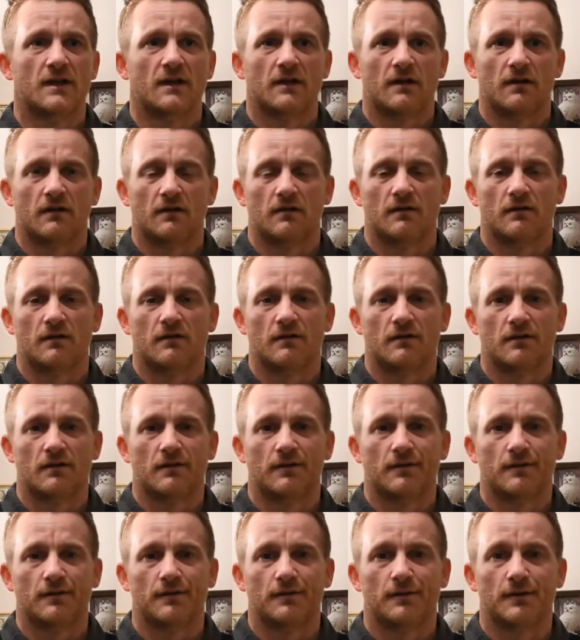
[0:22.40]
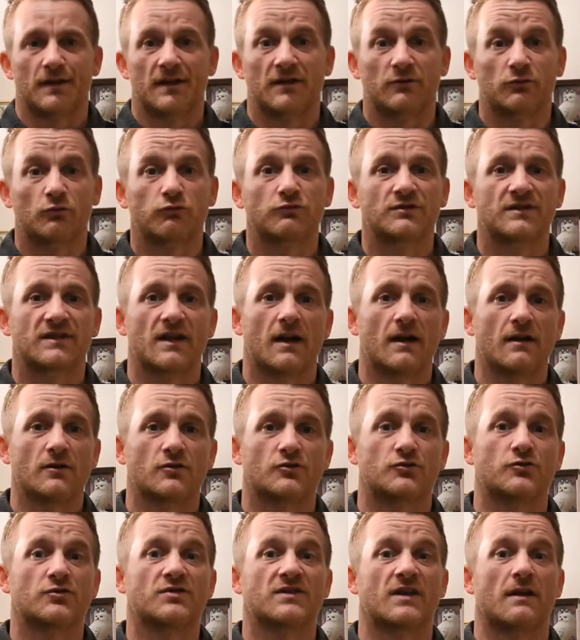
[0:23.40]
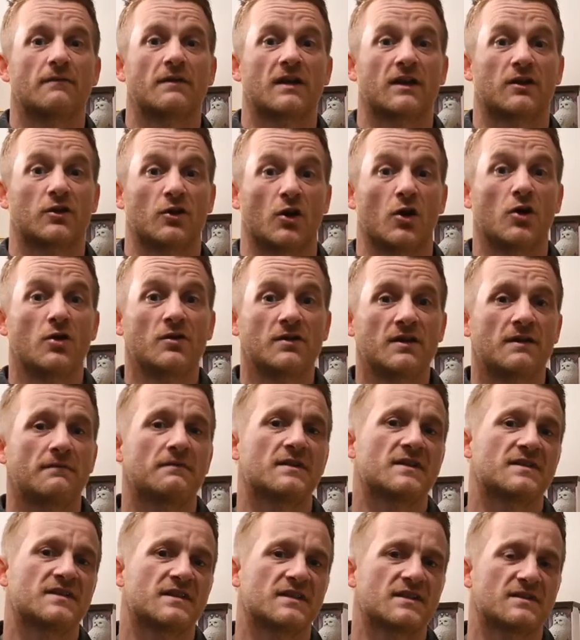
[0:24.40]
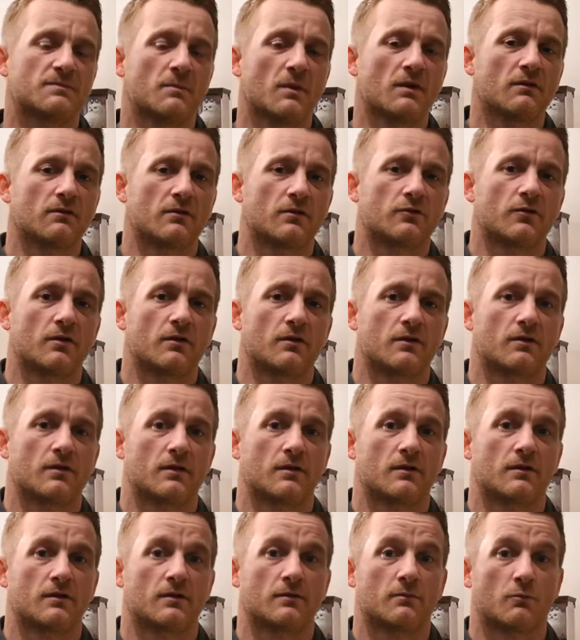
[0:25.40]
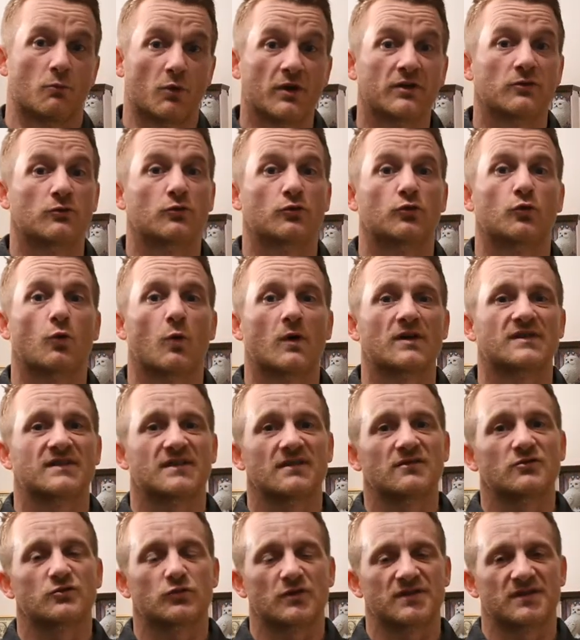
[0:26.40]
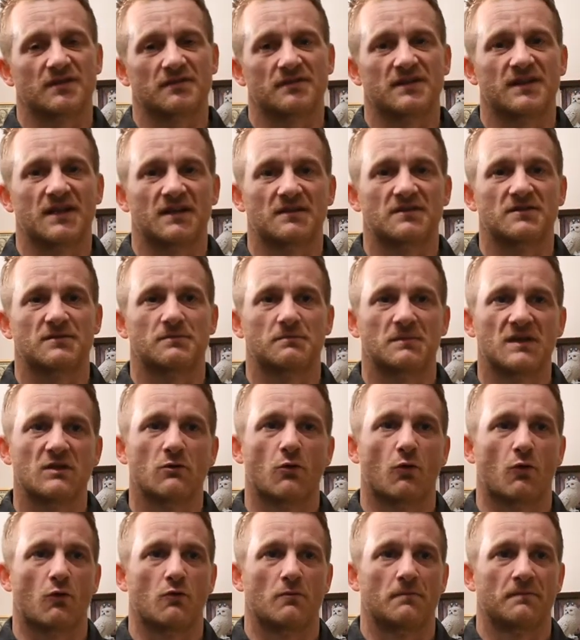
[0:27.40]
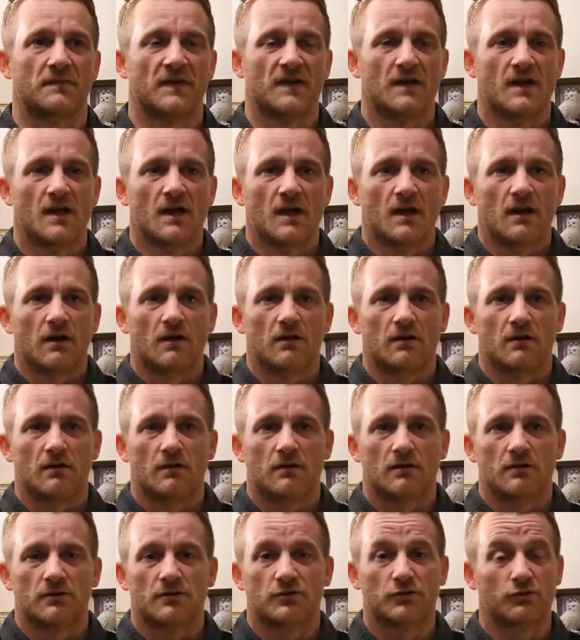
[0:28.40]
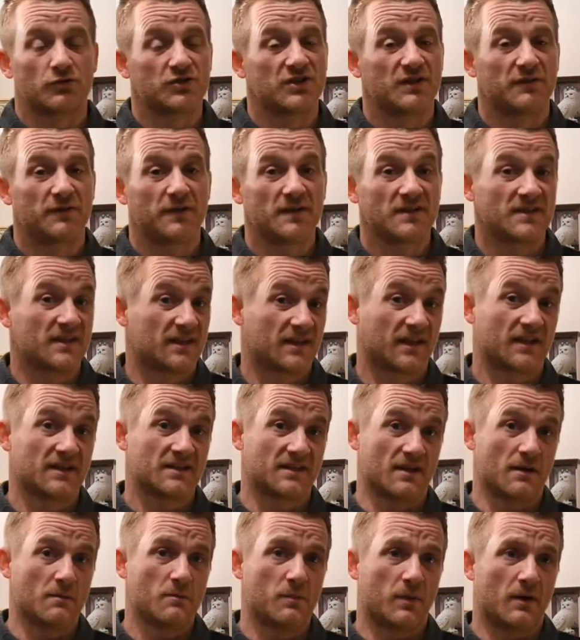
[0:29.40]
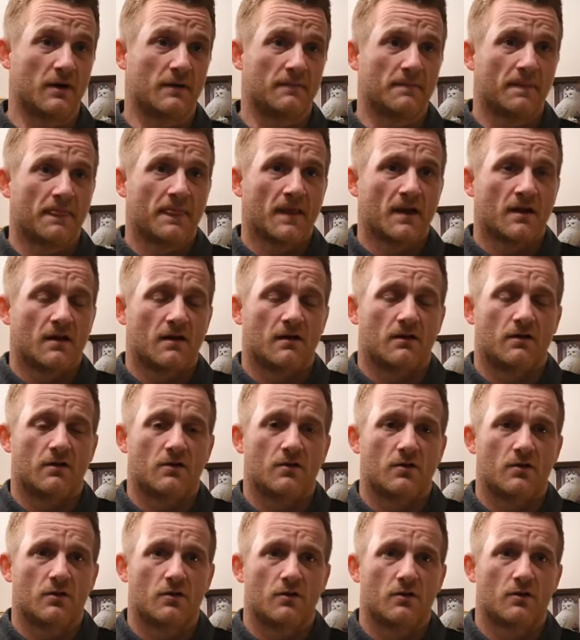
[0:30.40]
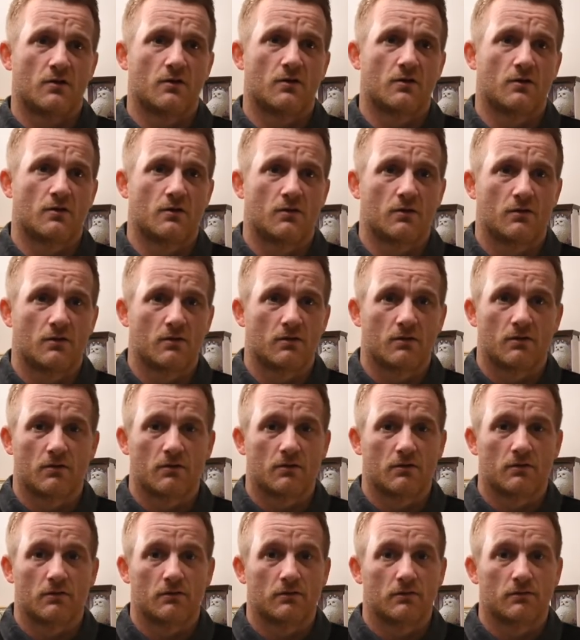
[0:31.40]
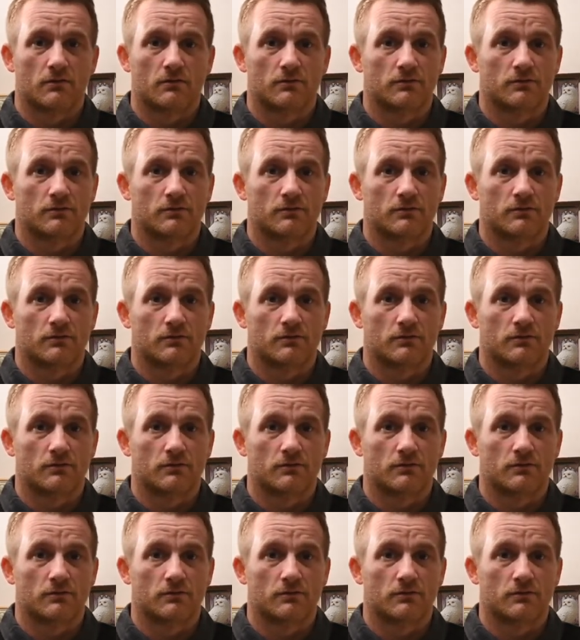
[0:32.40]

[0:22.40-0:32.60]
et tout ça juste avec un investissement de moins de 375 000 euros. Euh, ce que j'ai fait, c'est très simple. Euh,